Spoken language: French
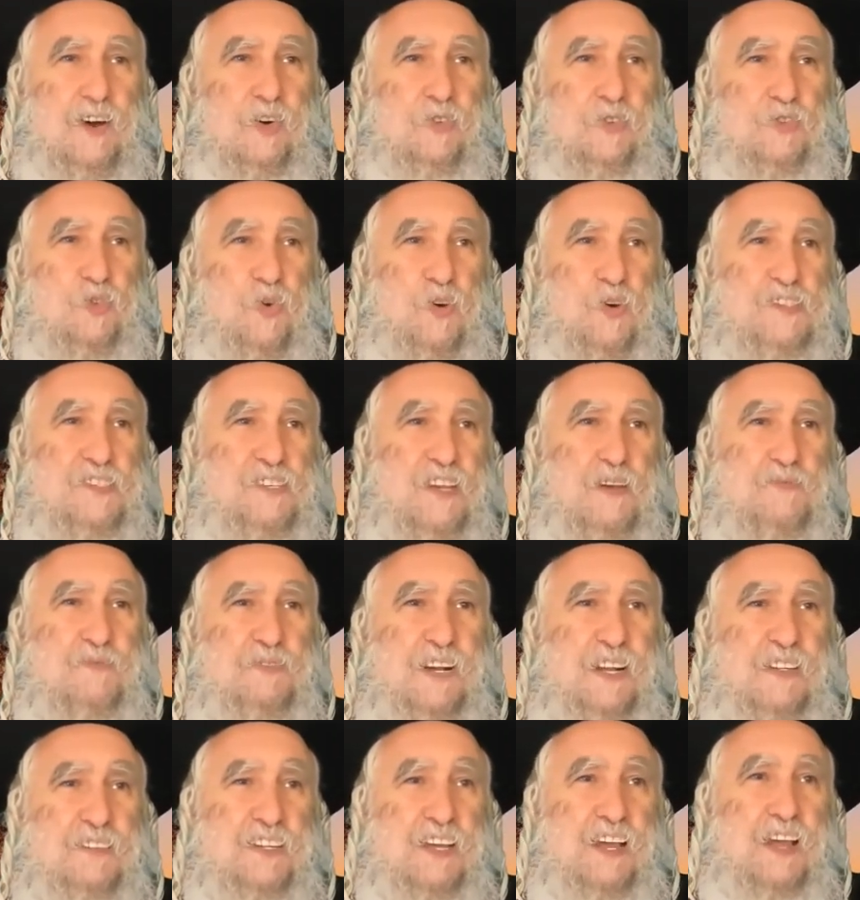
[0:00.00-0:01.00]
troisième,
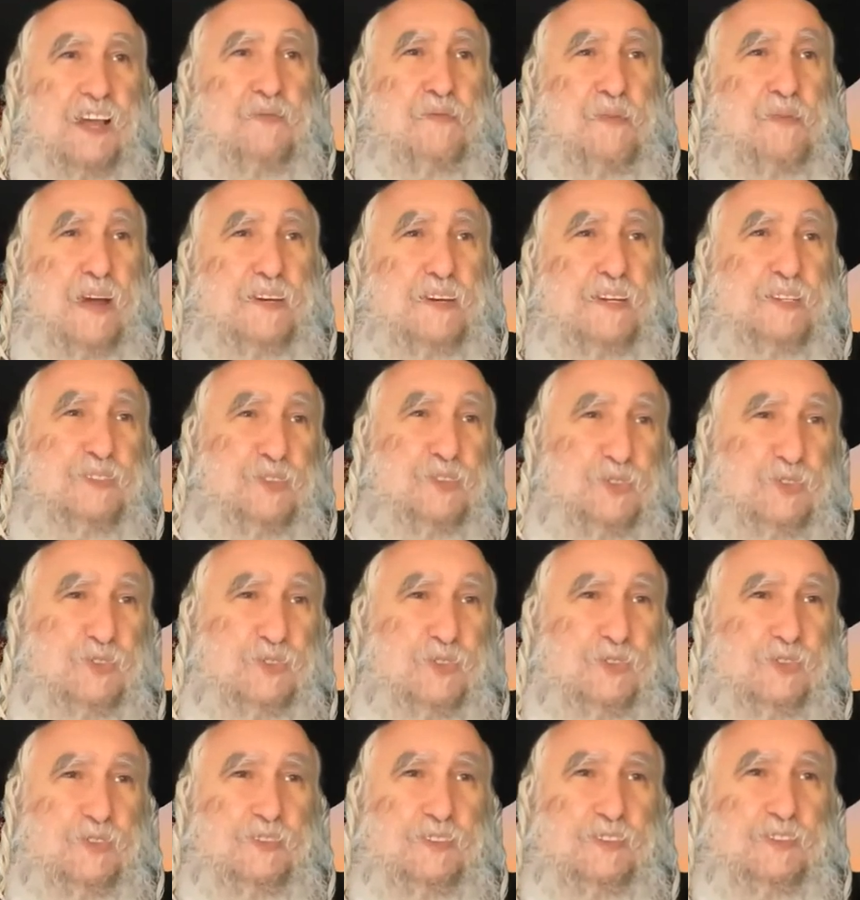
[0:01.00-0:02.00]
quatrième année de,
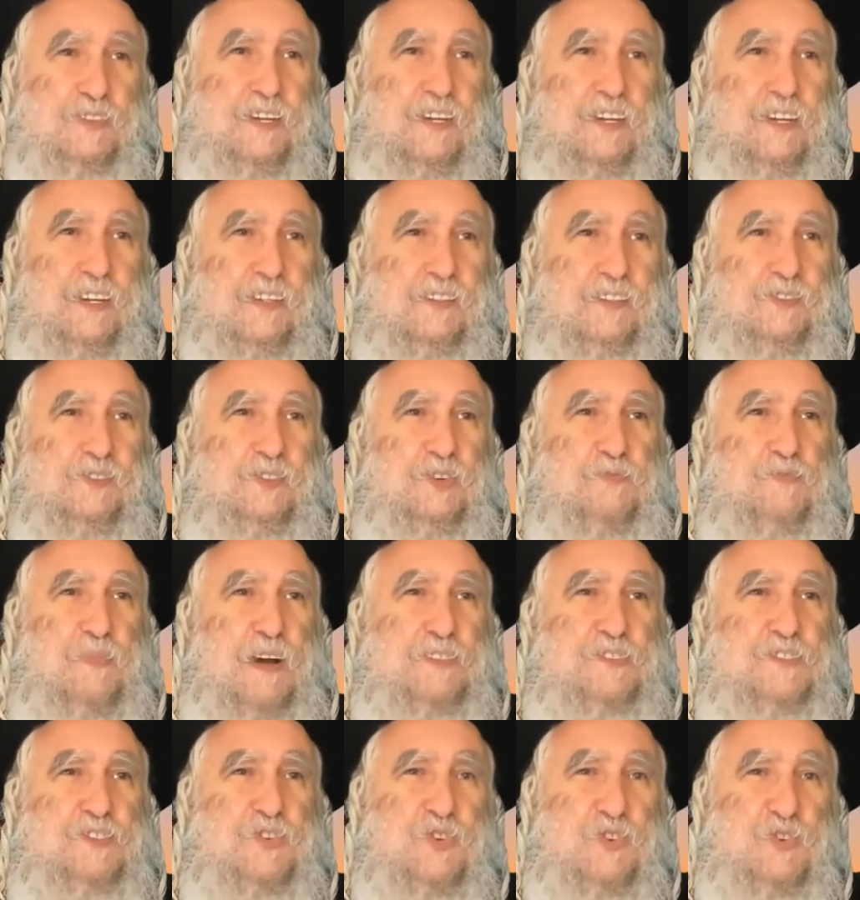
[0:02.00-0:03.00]
de, de
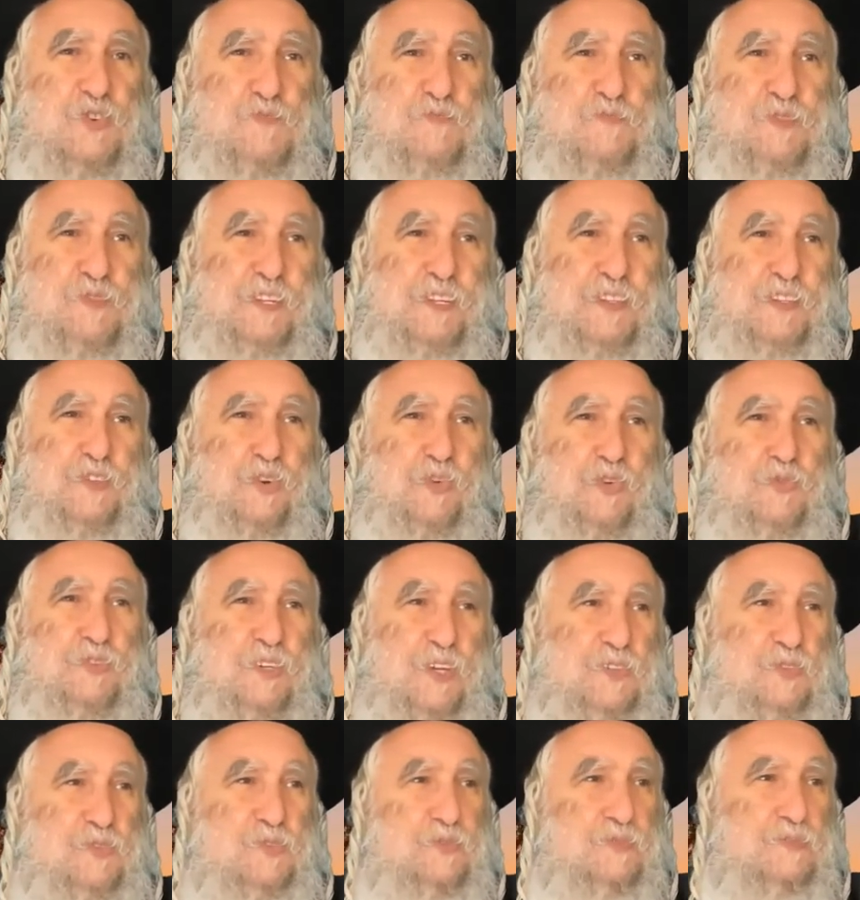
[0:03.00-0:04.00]
maths sup, des trucs
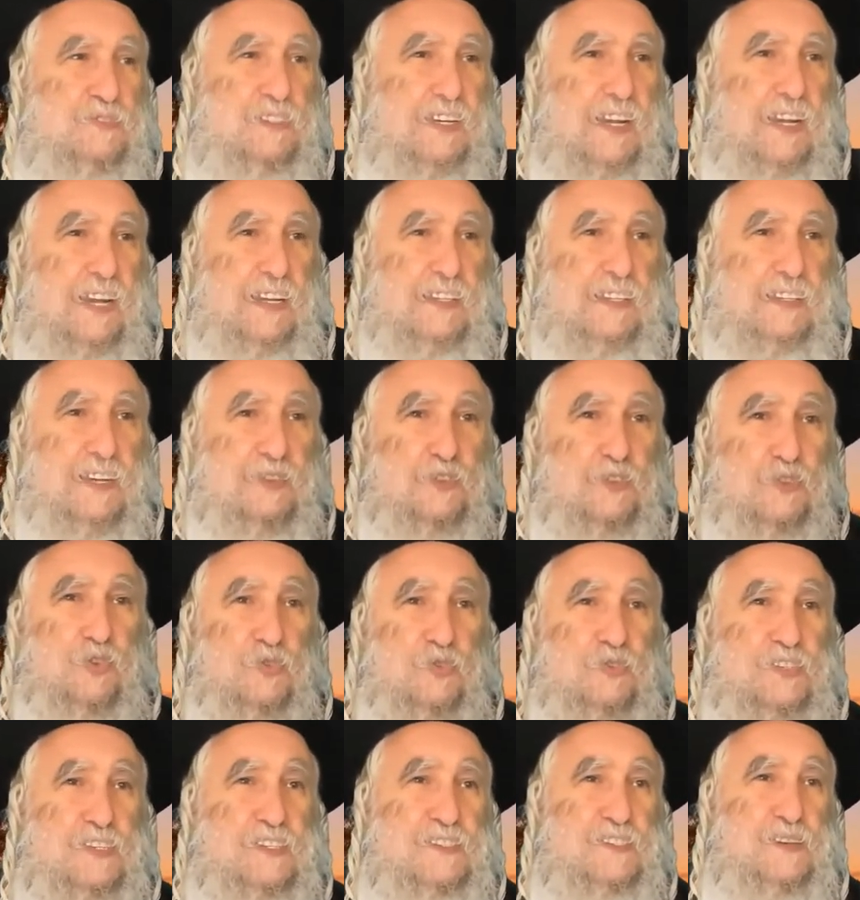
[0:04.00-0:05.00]
et tout. Et d'un autre
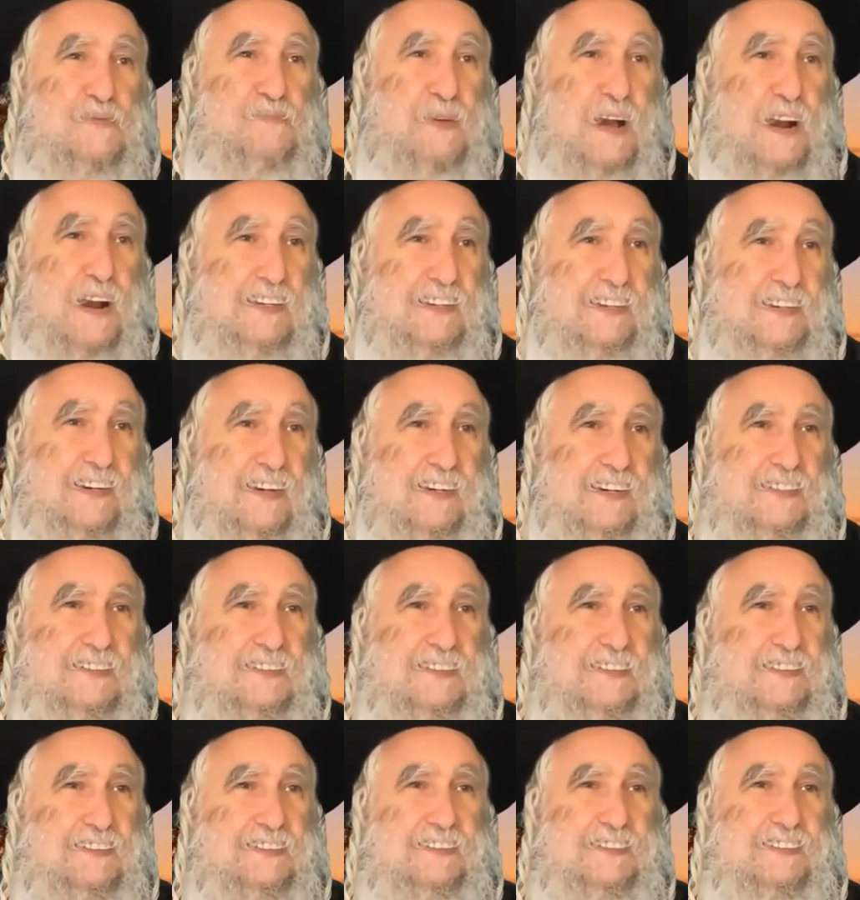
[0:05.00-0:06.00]
côté, c'est pas lire.
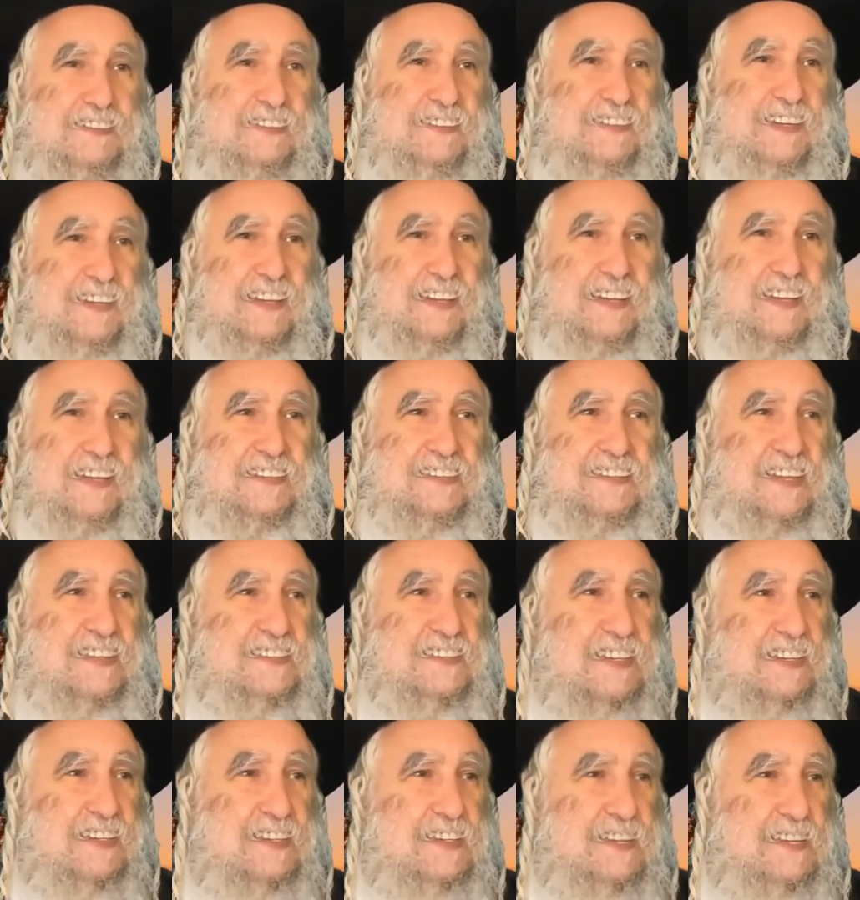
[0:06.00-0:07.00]

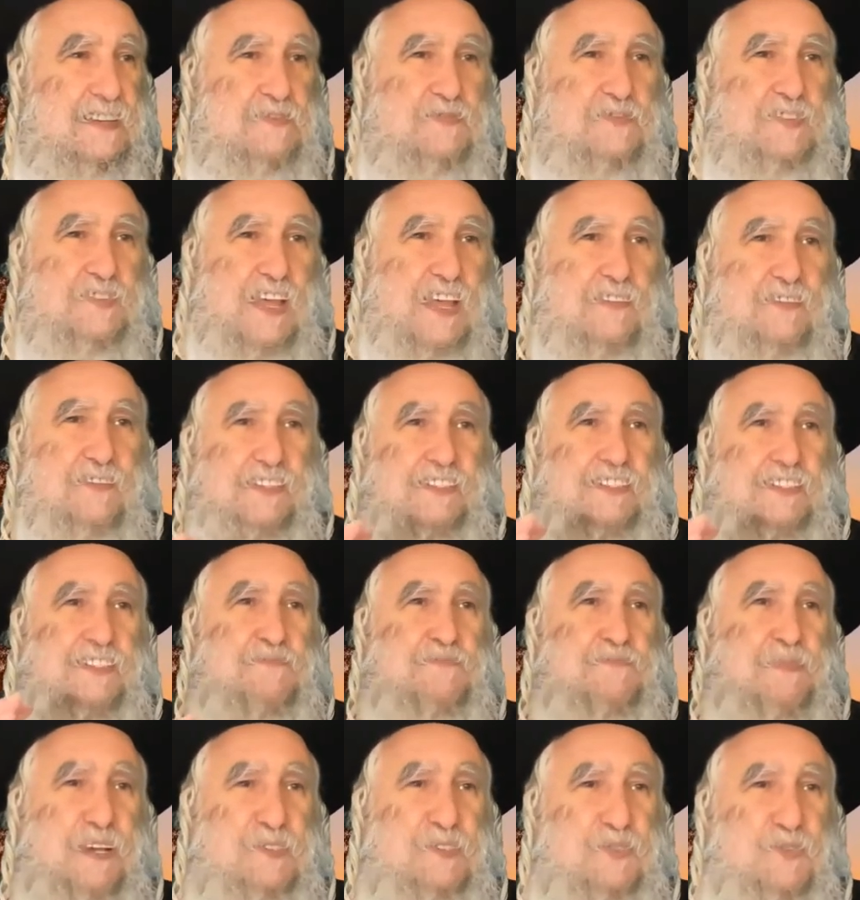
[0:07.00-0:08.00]
C'est-à-dire, il vit avec des
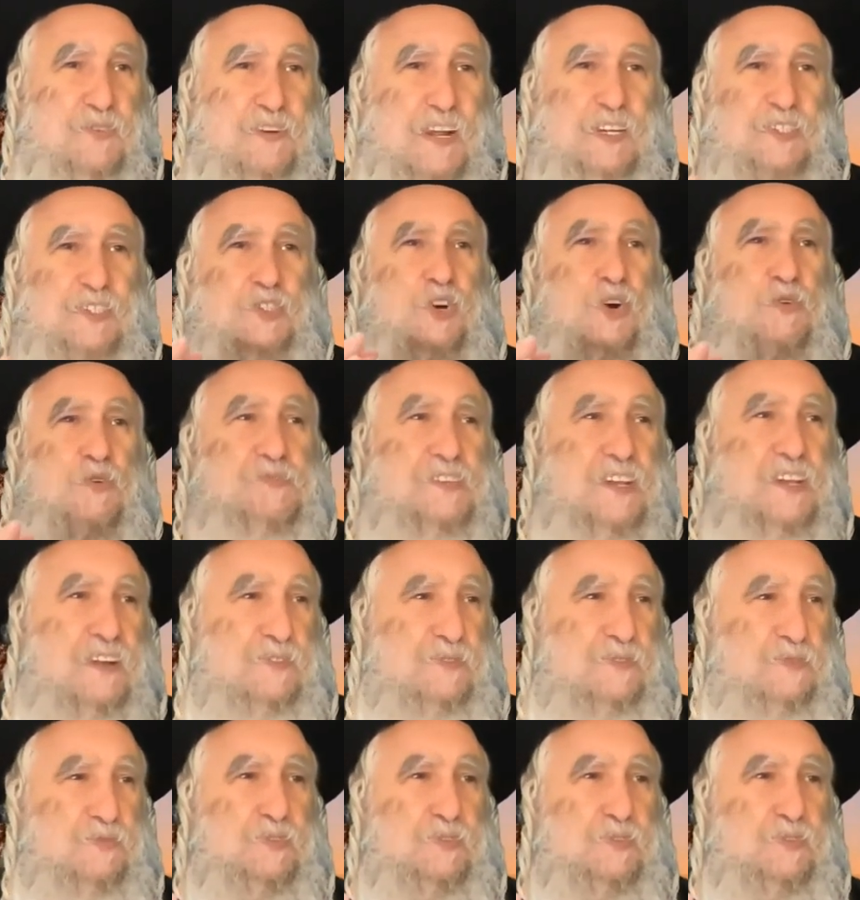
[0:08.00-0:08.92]
personnages comme ça